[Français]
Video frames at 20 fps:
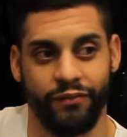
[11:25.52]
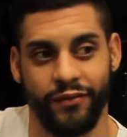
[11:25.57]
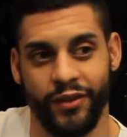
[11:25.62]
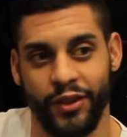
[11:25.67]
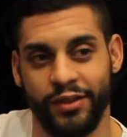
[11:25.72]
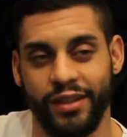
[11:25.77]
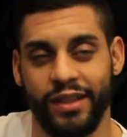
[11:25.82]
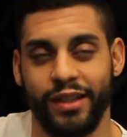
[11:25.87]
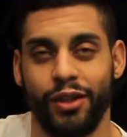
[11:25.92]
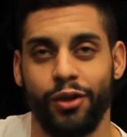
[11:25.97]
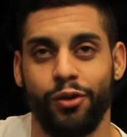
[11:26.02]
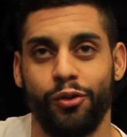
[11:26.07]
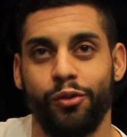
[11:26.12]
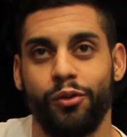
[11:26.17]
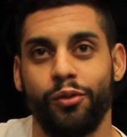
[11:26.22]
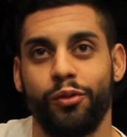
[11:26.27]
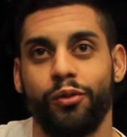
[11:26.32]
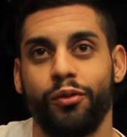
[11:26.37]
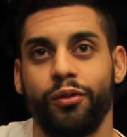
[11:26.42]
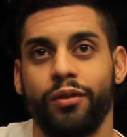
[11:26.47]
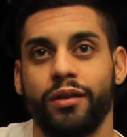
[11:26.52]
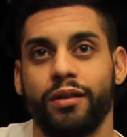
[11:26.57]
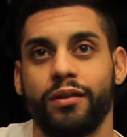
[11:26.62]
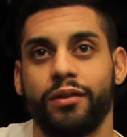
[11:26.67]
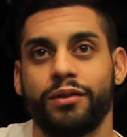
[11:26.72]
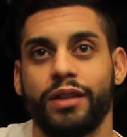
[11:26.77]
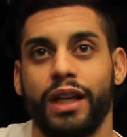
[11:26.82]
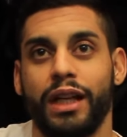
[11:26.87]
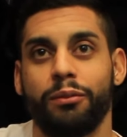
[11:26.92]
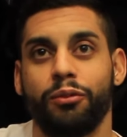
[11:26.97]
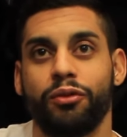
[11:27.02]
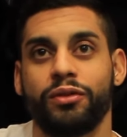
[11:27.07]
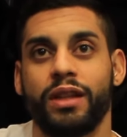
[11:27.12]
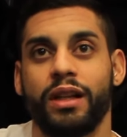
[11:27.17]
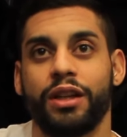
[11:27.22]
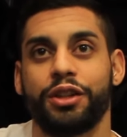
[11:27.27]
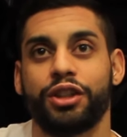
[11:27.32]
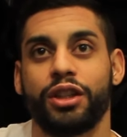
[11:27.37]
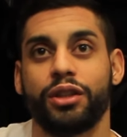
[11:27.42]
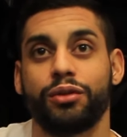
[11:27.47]
dans un an, on, a le
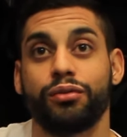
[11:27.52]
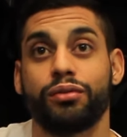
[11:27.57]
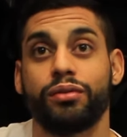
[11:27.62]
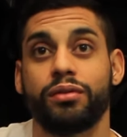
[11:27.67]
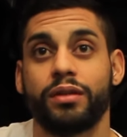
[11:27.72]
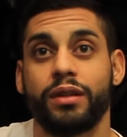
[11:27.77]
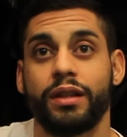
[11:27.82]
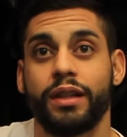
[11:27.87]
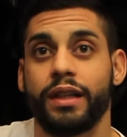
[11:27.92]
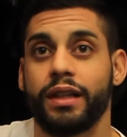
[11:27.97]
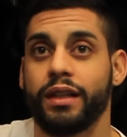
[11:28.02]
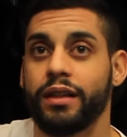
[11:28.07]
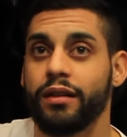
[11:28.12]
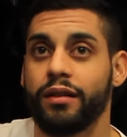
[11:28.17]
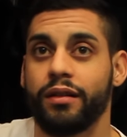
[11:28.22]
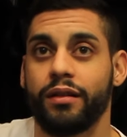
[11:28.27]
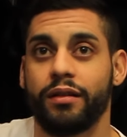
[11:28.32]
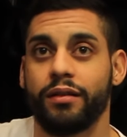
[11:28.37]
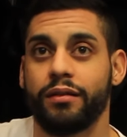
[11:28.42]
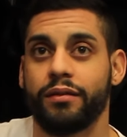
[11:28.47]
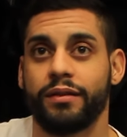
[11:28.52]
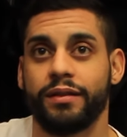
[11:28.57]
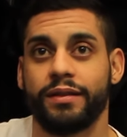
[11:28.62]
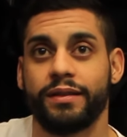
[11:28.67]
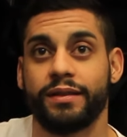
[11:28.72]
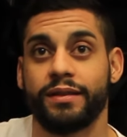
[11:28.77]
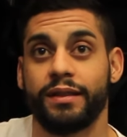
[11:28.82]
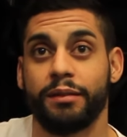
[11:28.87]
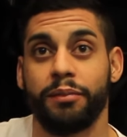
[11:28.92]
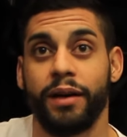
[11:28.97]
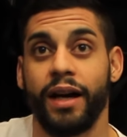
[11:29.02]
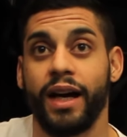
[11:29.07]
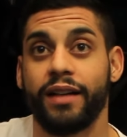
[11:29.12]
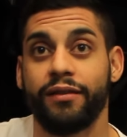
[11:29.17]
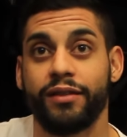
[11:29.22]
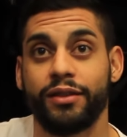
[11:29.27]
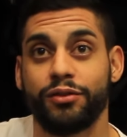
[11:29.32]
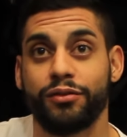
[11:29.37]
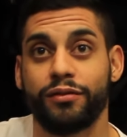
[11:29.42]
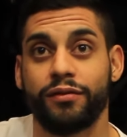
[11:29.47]
mondial chez nous. Et euh, c'est pas
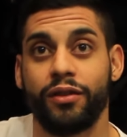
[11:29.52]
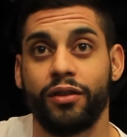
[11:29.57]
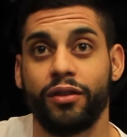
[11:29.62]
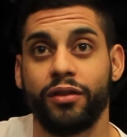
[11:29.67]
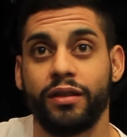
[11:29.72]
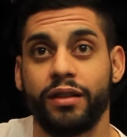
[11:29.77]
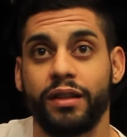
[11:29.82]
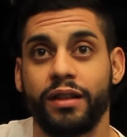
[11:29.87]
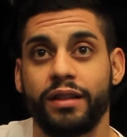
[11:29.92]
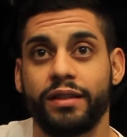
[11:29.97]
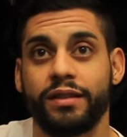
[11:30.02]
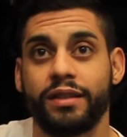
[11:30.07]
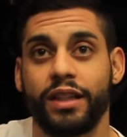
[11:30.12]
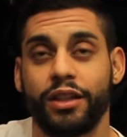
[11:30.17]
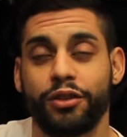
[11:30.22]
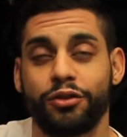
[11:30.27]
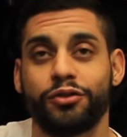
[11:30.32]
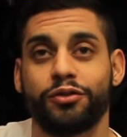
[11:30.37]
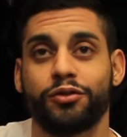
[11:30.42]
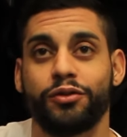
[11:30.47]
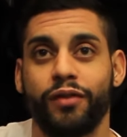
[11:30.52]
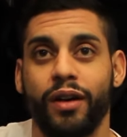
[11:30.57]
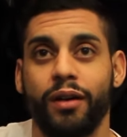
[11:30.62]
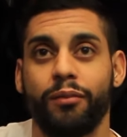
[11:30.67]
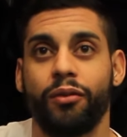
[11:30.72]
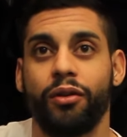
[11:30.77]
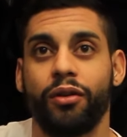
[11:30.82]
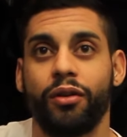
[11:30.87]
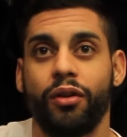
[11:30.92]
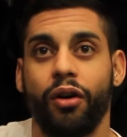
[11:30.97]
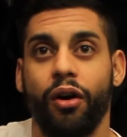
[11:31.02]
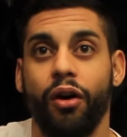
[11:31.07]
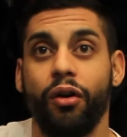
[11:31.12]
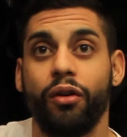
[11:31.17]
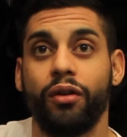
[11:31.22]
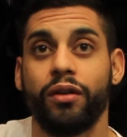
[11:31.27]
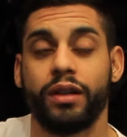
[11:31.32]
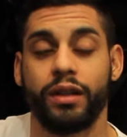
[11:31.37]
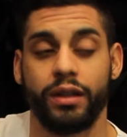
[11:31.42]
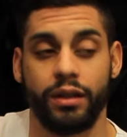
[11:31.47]
arrivé souvent et c'est quelque chose de vraiment
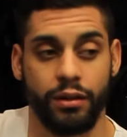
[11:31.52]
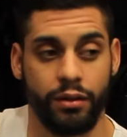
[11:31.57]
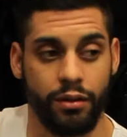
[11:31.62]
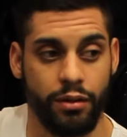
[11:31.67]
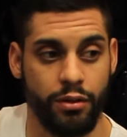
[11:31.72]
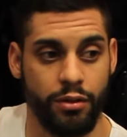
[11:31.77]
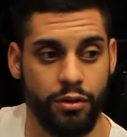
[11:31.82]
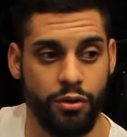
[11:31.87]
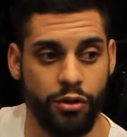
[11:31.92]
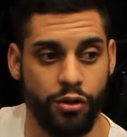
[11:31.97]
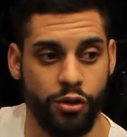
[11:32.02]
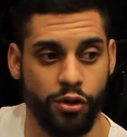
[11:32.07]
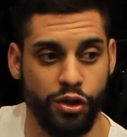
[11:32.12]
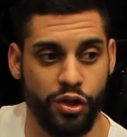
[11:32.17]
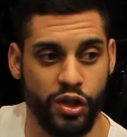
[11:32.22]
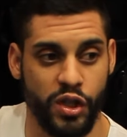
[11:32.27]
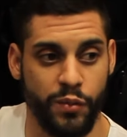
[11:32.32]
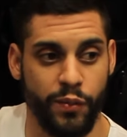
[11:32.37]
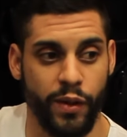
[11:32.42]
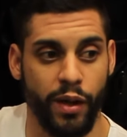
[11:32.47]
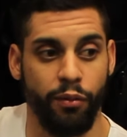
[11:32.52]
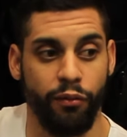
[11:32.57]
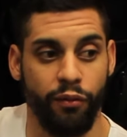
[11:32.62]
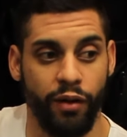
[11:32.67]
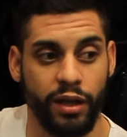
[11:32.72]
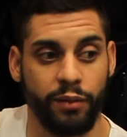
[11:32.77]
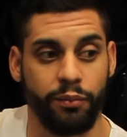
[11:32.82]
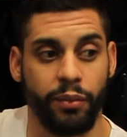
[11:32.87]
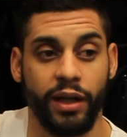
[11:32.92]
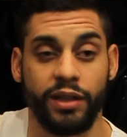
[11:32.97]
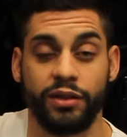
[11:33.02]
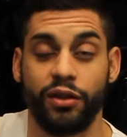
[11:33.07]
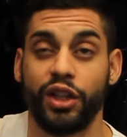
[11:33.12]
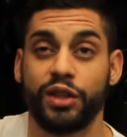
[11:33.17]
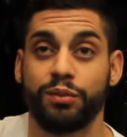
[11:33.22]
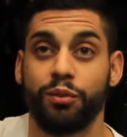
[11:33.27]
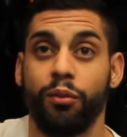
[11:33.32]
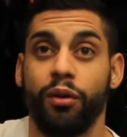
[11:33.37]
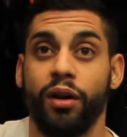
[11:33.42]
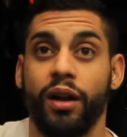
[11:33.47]
grand. Et j'espère pouvoir être présent à
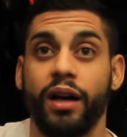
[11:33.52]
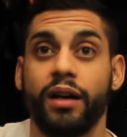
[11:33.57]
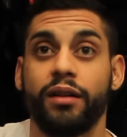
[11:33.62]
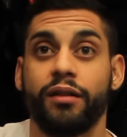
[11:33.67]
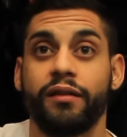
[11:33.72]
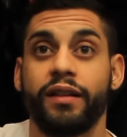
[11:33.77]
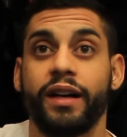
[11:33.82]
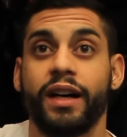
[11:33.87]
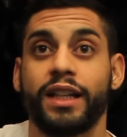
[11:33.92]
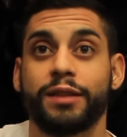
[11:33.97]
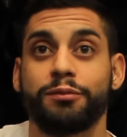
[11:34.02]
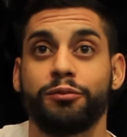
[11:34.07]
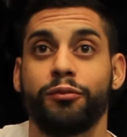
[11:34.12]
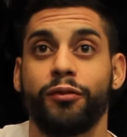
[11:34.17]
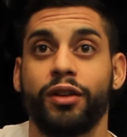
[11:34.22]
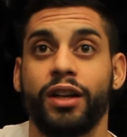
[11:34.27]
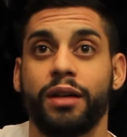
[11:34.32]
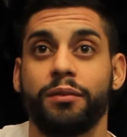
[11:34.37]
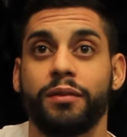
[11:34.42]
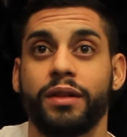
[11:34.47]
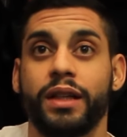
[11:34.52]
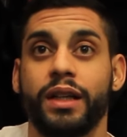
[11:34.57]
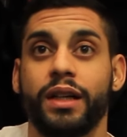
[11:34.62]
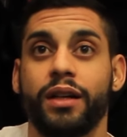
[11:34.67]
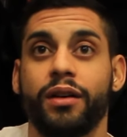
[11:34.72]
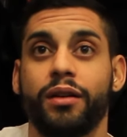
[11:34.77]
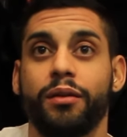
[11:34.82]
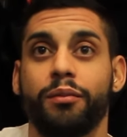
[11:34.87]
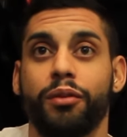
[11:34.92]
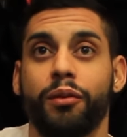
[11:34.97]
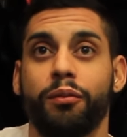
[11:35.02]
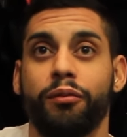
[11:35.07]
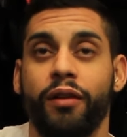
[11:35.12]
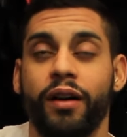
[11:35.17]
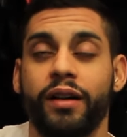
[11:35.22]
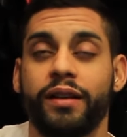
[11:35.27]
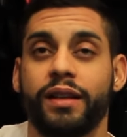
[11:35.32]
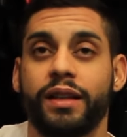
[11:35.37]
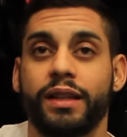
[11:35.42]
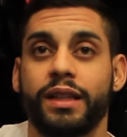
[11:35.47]
ce moment-là. On verra à ce moment-là, mais euh, pour
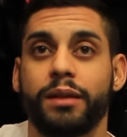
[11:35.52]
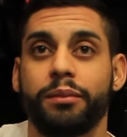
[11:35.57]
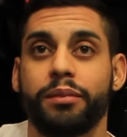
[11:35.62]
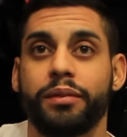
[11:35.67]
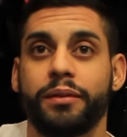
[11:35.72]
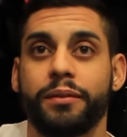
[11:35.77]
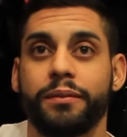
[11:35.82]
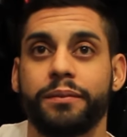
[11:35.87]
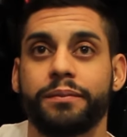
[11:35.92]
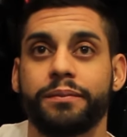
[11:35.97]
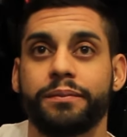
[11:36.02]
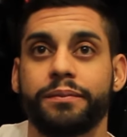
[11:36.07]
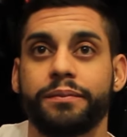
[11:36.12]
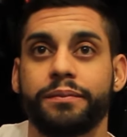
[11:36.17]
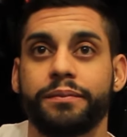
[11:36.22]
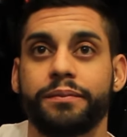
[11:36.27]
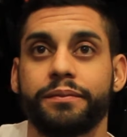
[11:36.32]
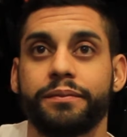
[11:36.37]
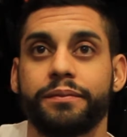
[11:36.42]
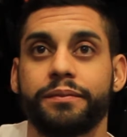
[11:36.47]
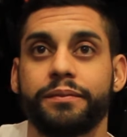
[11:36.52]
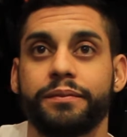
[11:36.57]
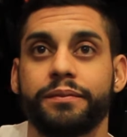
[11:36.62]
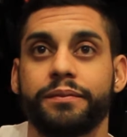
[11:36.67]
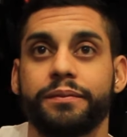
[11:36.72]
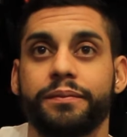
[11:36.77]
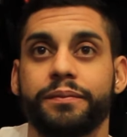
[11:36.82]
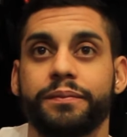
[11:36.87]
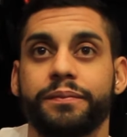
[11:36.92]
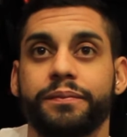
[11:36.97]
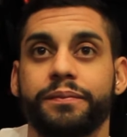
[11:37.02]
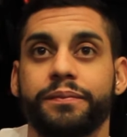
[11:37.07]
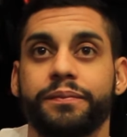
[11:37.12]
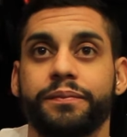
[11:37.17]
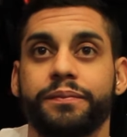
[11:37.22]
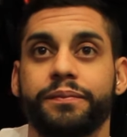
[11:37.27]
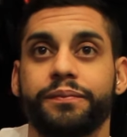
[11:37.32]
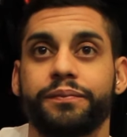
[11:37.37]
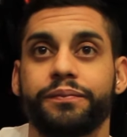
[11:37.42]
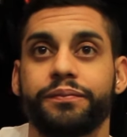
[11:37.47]
pouvoir aider l'équipe. Qu'est-ce qu'on peut te souhaiter
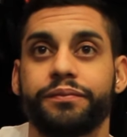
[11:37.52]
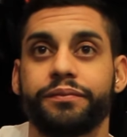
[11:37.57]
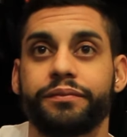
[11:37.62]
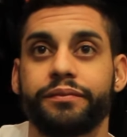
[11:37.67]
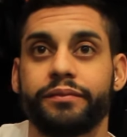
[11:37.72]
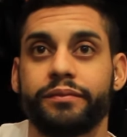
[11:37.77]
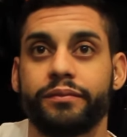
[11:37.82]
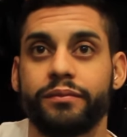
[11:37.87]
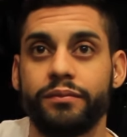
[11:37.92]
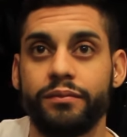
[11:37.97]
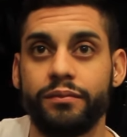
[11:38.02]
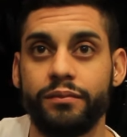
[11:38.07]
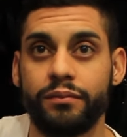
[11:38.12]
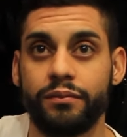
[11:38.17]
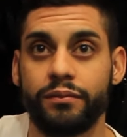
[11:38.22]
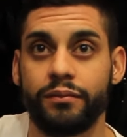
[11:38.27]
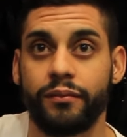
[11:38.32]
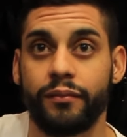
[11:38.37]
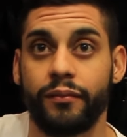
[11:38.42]
pour, euh, pour la suite,